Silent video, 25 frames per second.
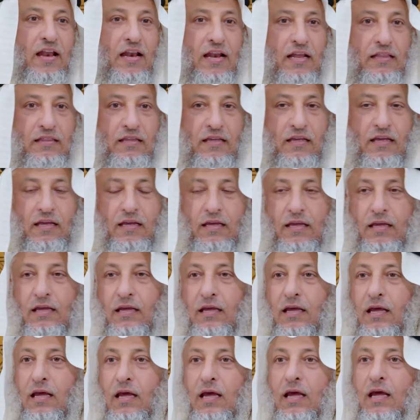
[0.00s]
التي
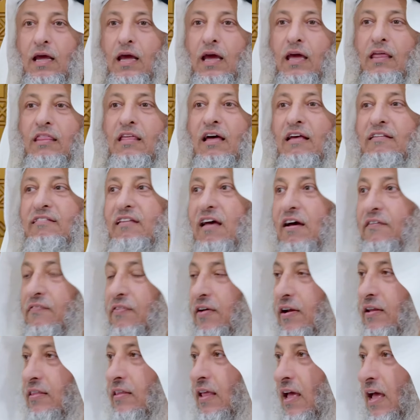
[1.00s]
اذا
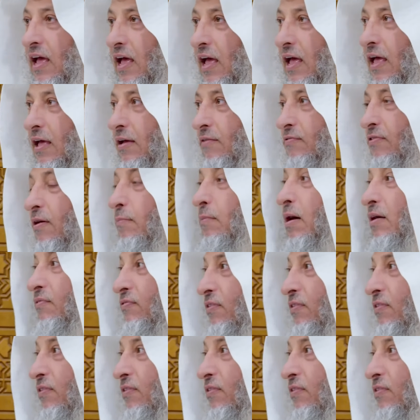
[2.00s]
سافرتها فما